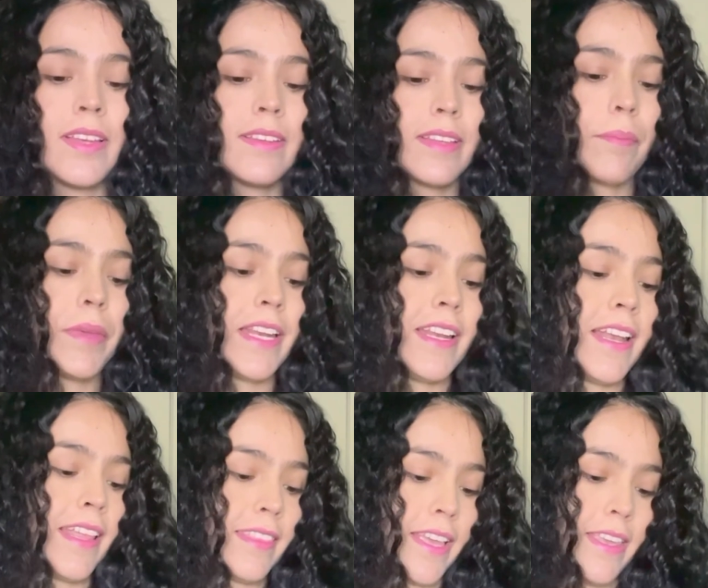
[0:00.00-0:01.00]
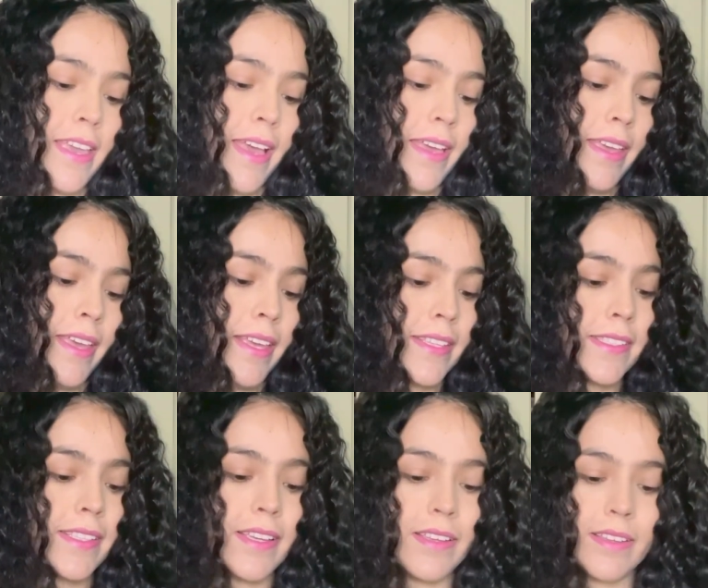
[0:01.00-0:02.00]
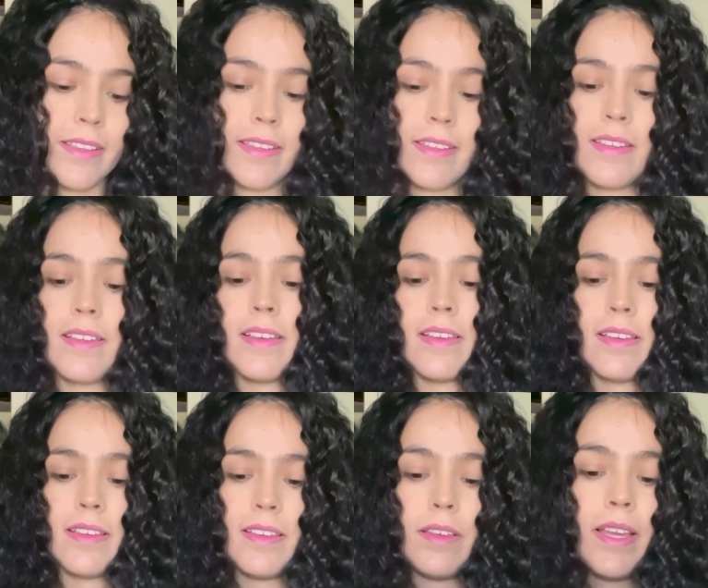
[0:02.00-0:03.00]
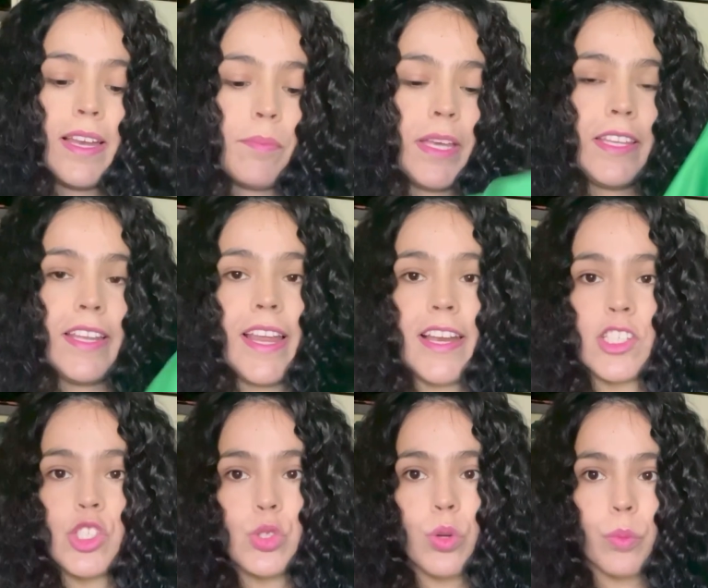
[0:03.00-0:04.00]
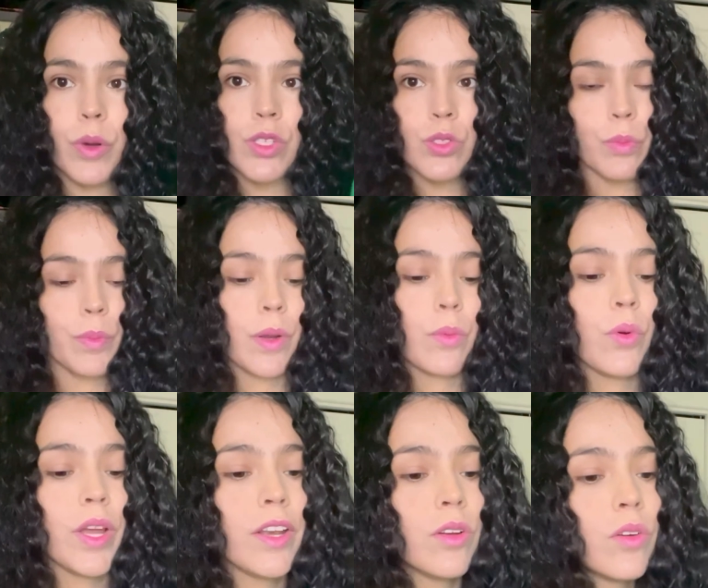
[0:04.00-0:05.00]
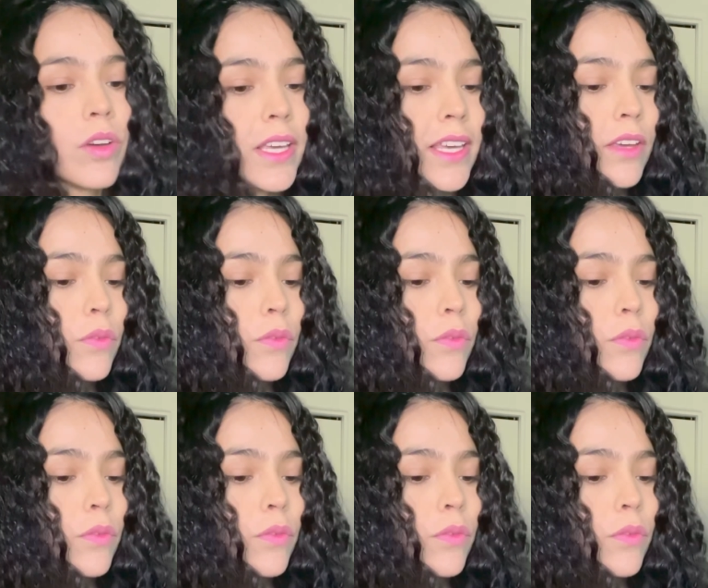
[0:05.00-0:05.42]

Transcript: También en la talla S. El material es súper, súper bueno y